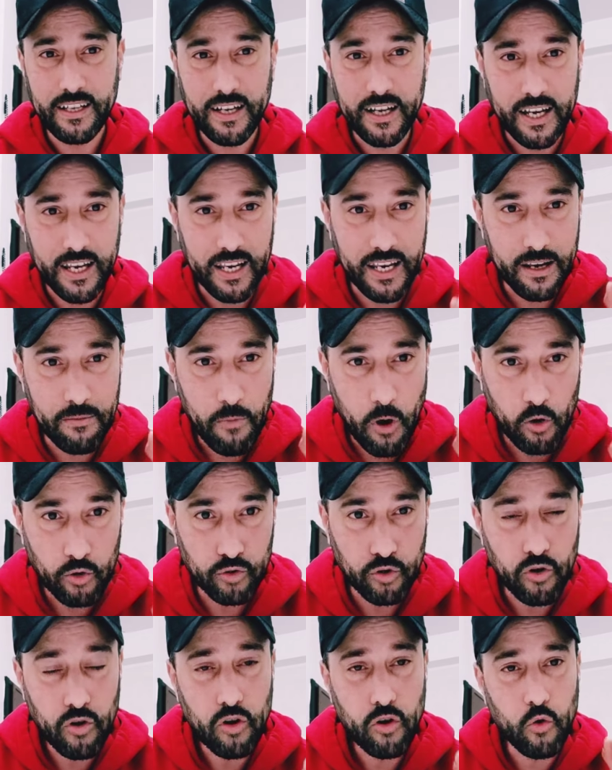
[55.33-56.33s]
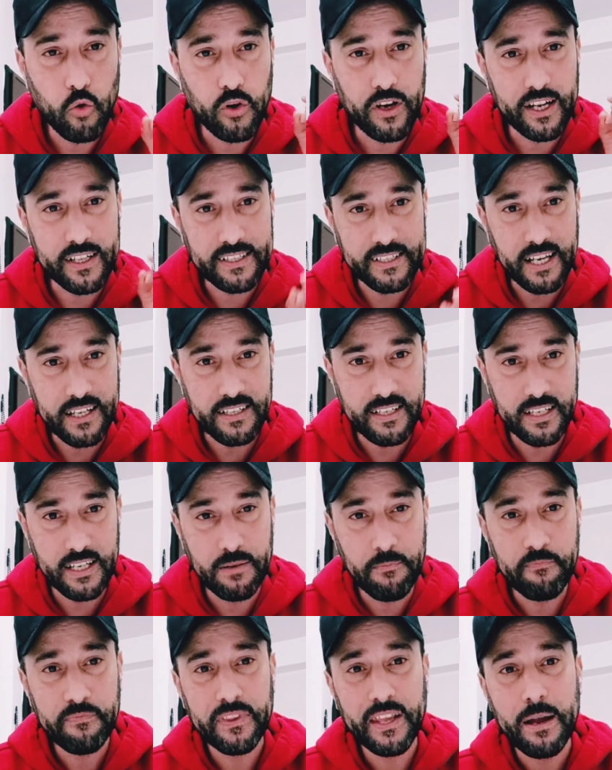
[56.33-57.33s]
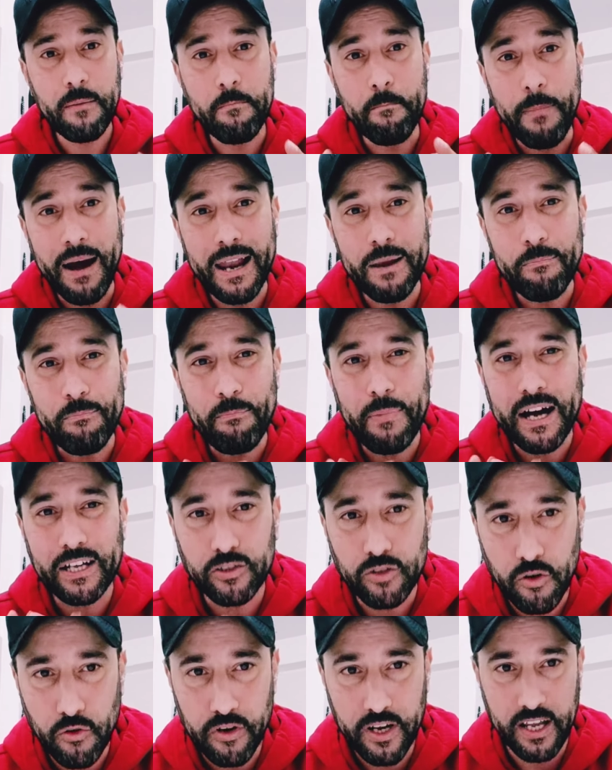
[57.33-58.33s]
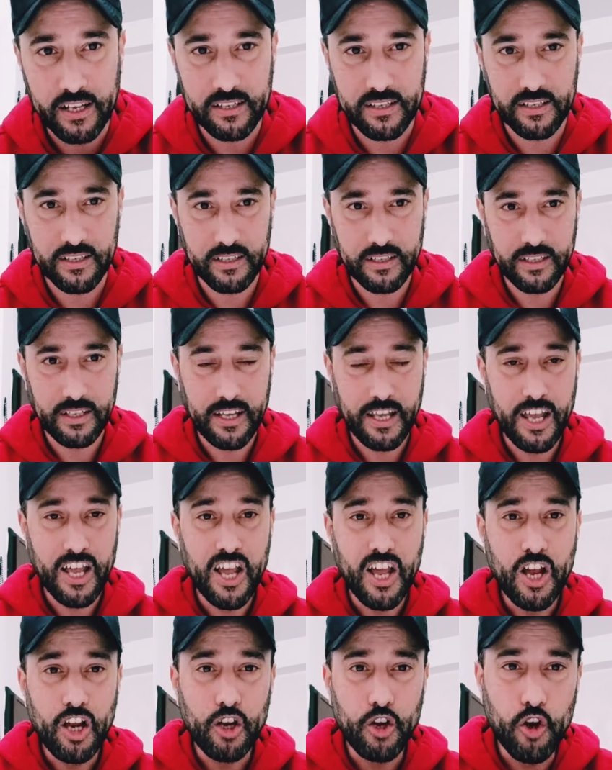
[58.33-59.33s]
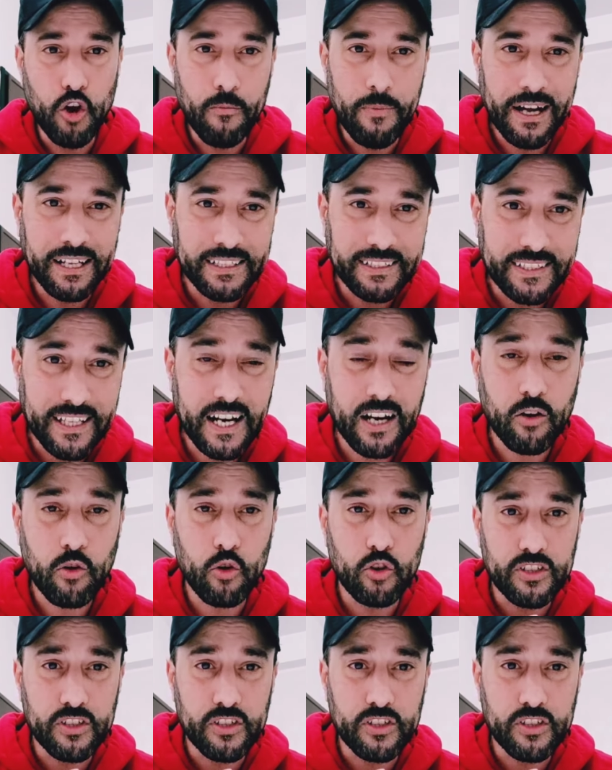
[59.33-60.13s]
للموضوع ولا التقسيم مع الباترونات اليوم غنطرقوا